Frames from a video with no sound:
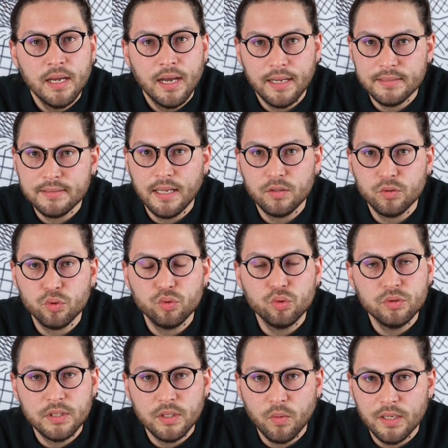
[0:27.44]
andando
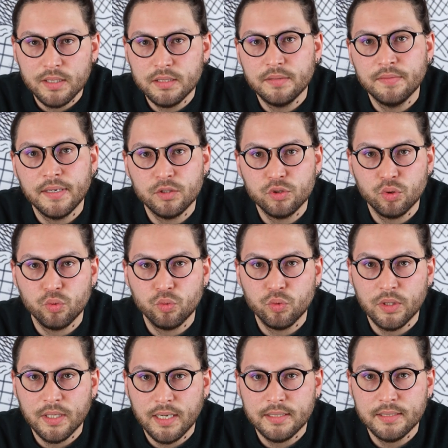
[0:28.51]
tutti quanti verso
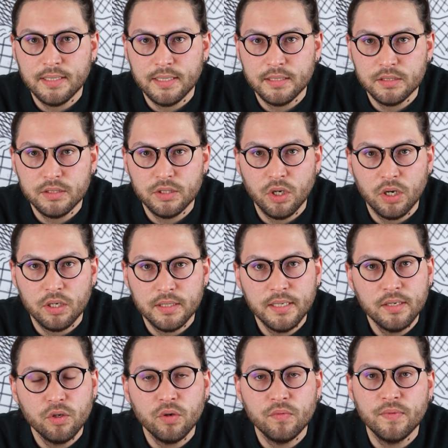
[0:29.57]
un'unica
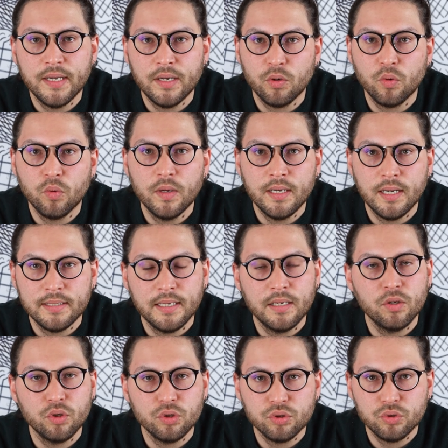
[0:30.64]
direzione, ovvero quella del
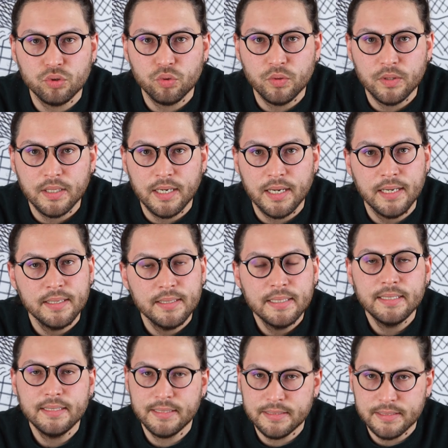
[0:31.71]
costruire
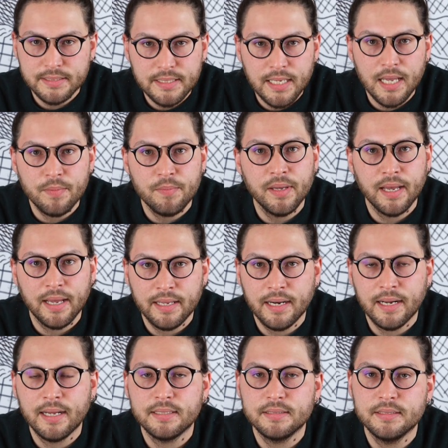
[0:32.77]
insieme ai
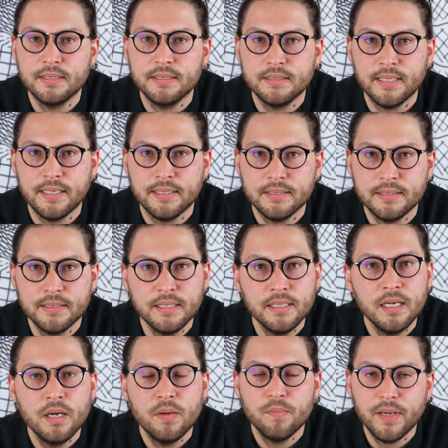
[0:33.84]
ragazzi stessi
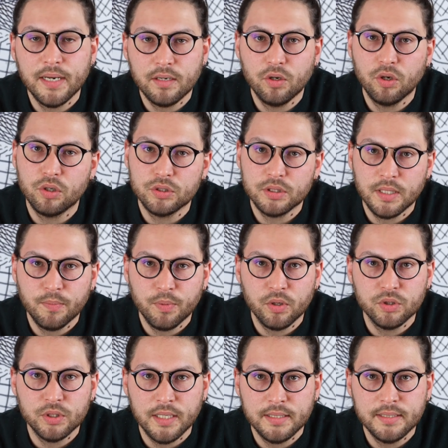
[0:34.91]
percorsi e
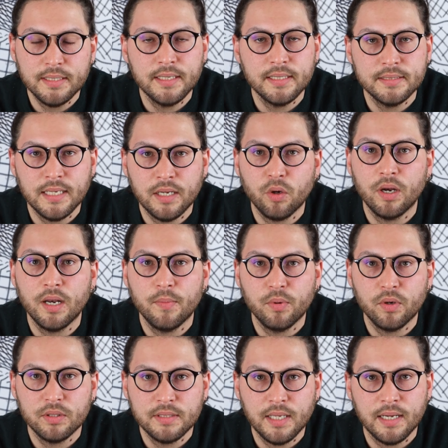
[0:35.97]
progetti che siano alla
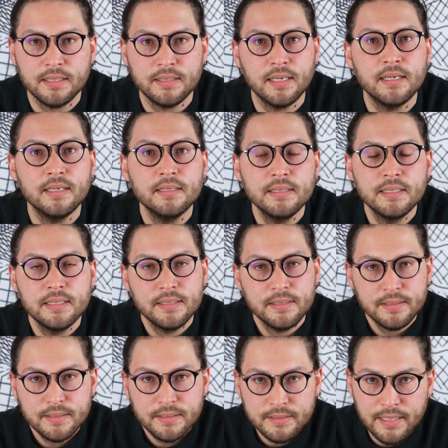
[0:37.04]
portata
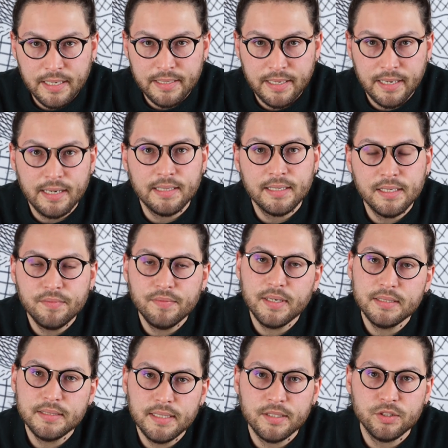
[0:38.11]
dei
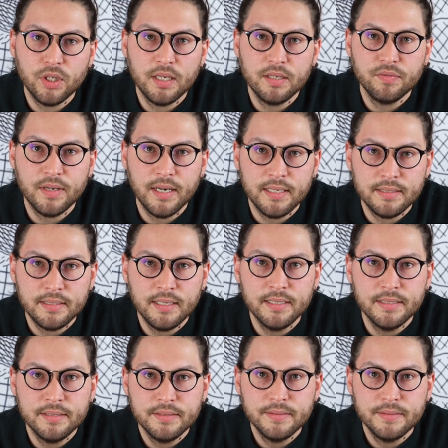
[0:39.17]
caregivers e child friendly.